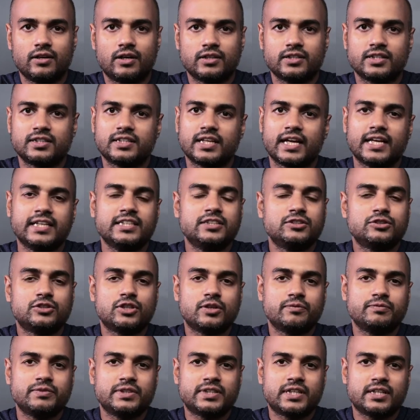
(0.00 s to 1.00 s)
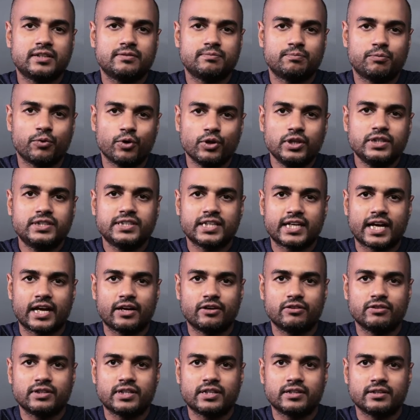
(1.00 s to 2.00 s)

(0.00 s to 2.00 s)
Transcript: অর্থাৎ এই স্টপ যেটা বলছে কেন